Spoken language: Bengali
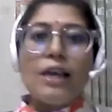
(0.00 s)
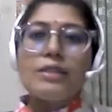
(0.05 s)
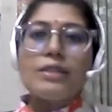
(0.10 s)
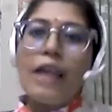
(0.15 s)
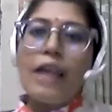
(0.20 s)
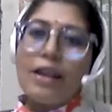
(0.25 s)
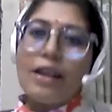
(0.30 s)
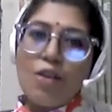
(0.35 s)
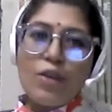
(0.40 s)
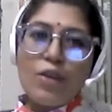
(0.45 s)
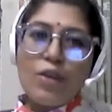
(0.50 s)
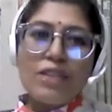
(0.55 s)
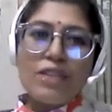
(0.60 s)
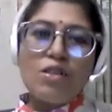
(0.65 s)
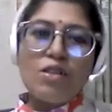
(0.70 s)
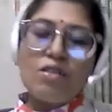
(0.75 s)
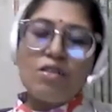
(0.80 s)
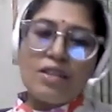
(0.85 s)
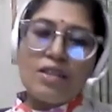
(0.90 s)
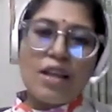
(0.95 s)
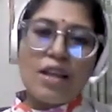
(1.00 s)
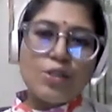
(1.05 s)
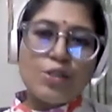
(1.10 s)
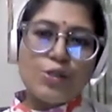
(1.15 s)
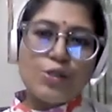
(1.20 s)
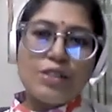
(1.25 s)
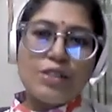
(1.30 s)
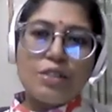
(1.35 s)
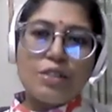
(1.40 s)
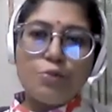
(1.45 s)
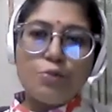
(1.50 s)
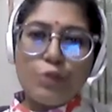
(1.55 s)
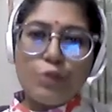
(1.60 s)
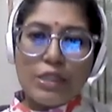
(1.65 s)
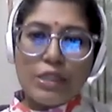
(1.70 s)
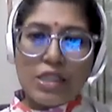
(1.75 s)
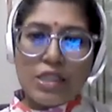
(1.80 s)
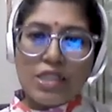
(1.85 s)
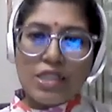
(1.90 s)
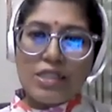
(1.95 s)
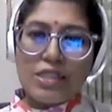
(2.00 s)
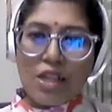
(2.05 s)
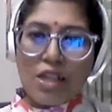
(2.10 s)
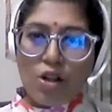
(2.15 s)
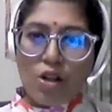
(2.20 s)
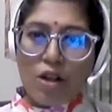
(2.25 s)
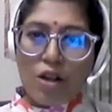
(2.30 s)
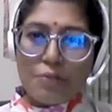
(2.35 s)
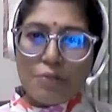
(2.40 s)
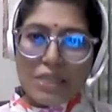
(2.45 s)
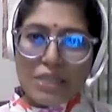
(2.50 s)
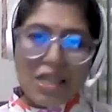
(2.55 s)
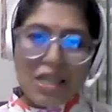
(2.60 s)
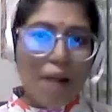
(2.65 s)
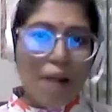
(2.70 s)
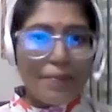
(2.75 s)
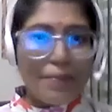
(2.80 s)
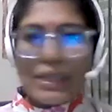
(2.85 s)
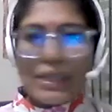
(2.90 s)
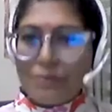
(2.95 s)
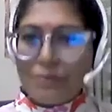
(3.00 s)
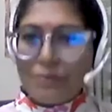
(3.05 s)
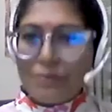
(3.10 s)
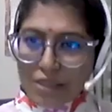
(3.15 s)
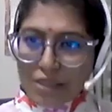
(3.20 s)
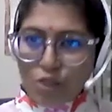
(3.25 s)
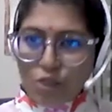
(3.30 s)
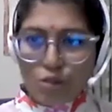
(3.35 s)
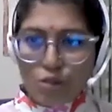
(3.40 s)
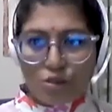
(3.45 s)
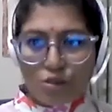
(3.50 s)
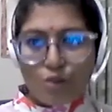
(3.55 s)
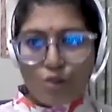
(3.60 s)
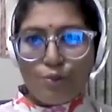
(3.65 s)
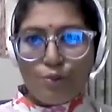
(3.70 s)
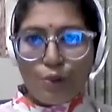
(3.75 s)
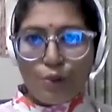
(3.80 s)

তারাও এ ধরনের আচরণের বুলিং এর শিকার হয় বেশি আমরা এমনিতে যদিও